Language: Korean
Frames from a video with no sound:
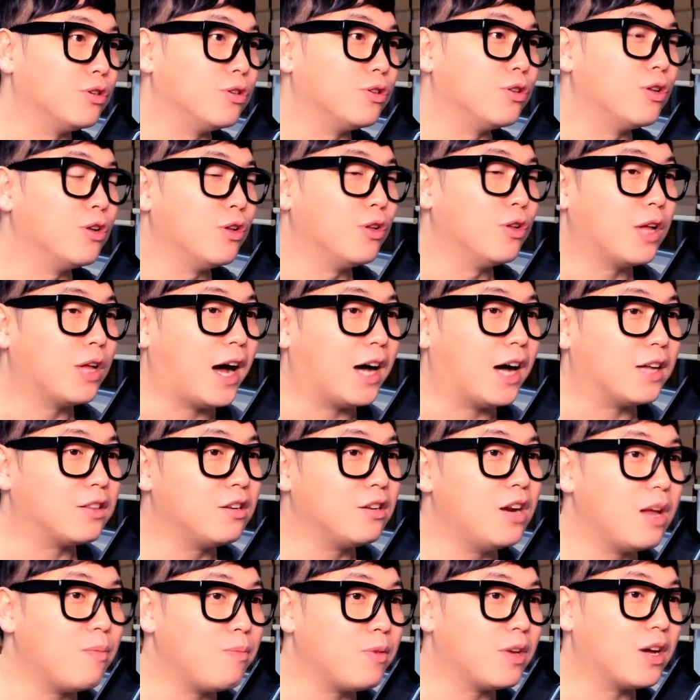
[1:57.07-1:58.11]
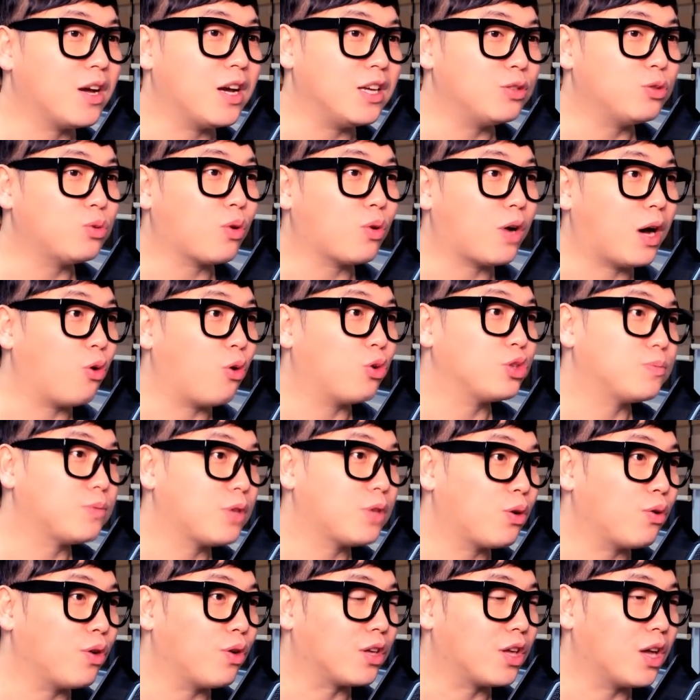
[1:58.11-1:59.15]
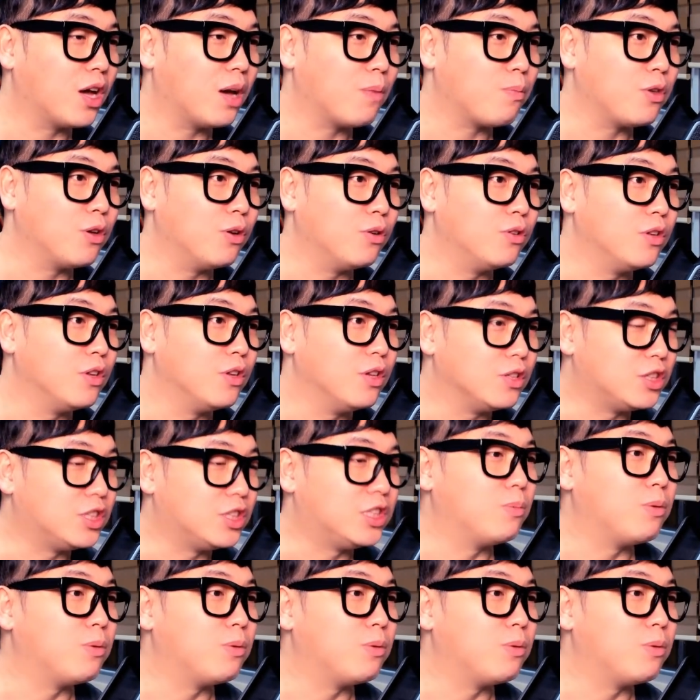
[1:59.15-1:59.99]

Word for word: 거거 아들내미가 이쪽 가고 싶다고 얘기하면 집을